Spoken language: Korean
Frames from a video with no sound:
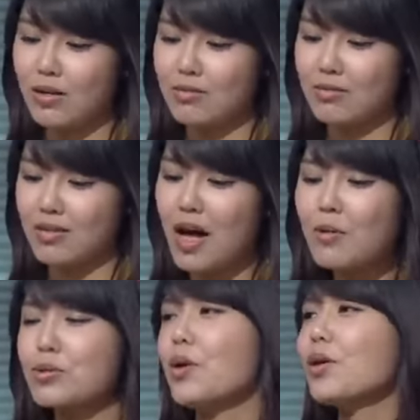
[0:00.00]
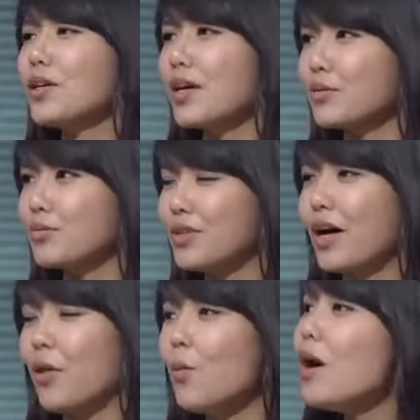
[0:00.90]
막 하고 저희가 들
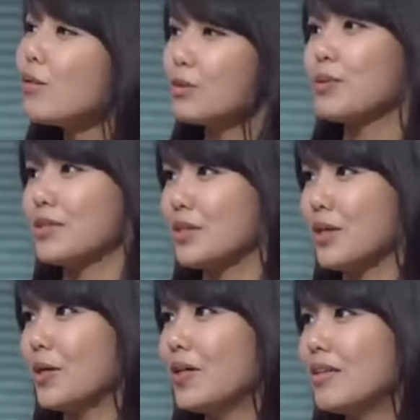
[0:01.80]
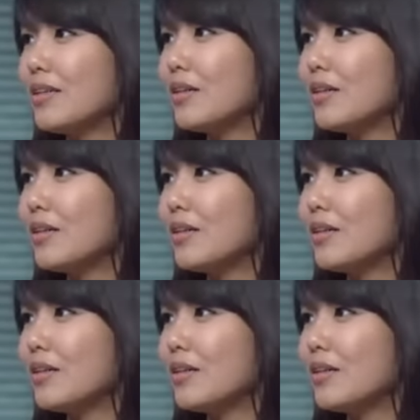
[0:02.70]
무대가 너무 하고 싶었어요. 어,